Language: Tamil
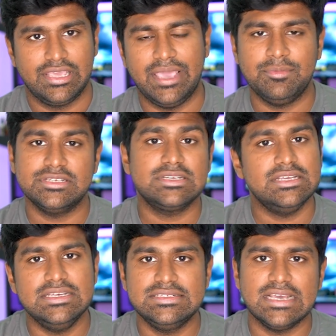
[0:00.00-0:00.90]

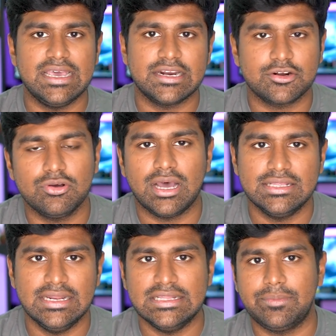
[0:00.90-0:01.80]
கேமர்ஸ்க்கு ஈஸியாக இருக்கணும்
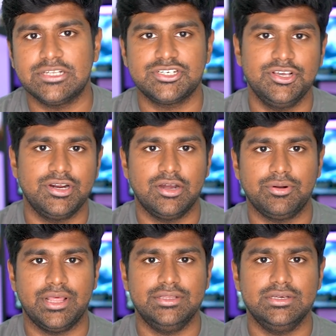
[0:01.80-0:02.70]
அதில் எந்த பிரச்சனையும்
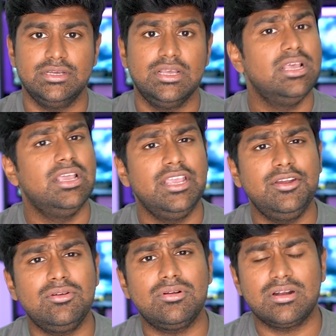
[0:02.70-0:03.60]
இருக்கக்கூடாது
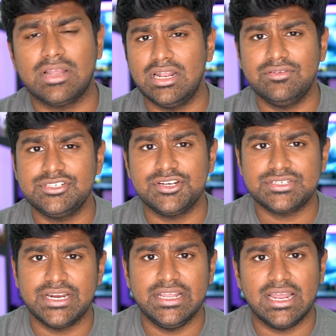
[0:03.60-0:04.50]
இன்னொரு ஒரு நல்ல விஷயம்
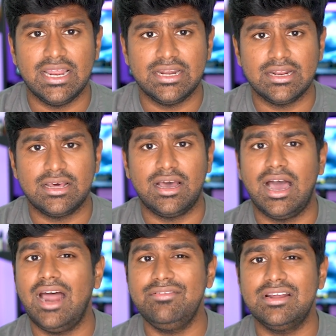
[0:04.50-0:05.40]
ஸ்டேடியாவில் என்னென்னா
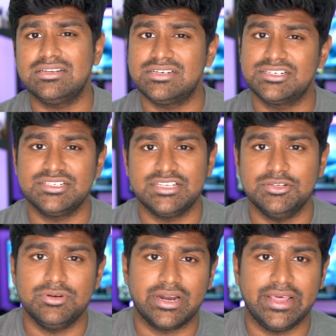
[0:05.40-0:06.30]
ஹார்ட்வேர் ரெஸ்ட்ரிக்ஷன்ஸ்
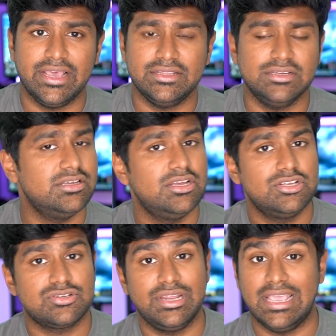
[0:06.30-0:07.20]
எதுவும் கிடையாது
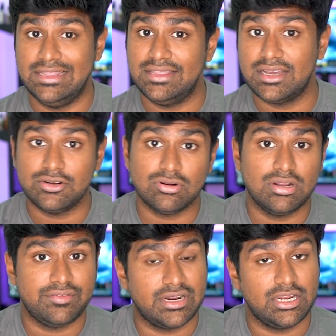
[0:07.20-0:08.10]
ஸோ நீங்கள் எந்த
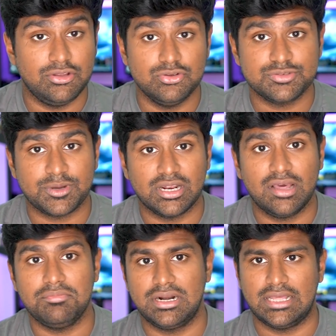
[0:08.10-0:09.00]
கண்ட்ரோலர் வேணாலும் யூஸ்
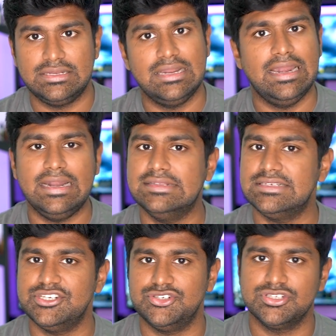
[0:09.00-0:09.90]
பண்ணலாம் பட் அதில்
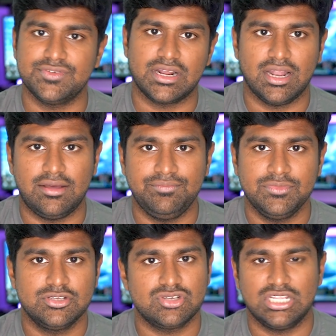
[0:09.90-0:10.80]
லேட்டன்சி இஷ்யூஸ் வரலாம்
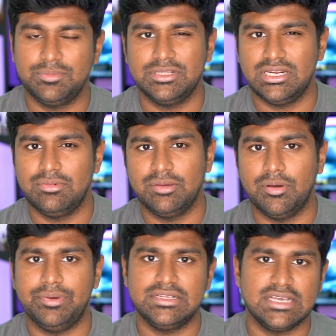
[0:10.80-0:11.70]
ஸோ அதை பற்றி நம்மளுக்கு
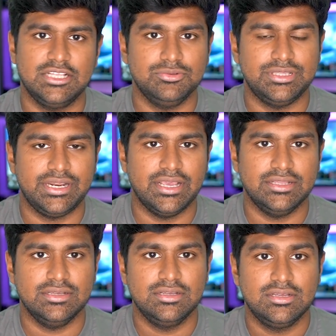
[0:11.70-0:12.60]
இப்போ பெருசாக எதுவும்
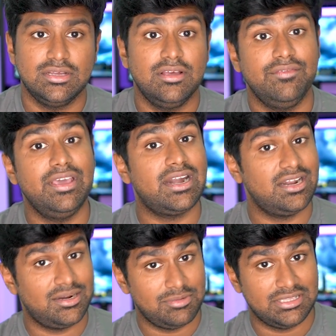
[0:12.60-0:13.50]
தெரியாது வேறு
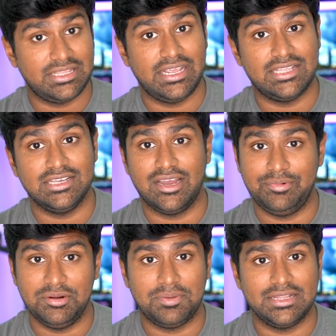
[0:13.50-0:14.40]
என்ன நம்மளுக்கு தெரியாது
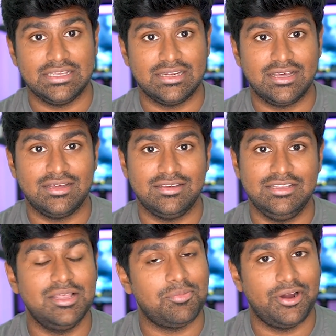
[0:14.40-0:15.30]
அப்படின்னு பார்த்தீங்கன்னா
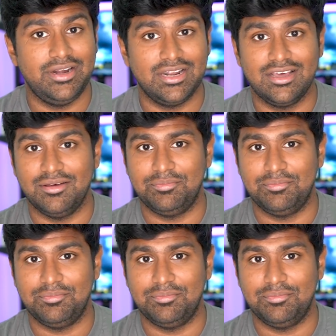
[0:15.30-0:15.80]
இந்த பாயிண்ட்டில்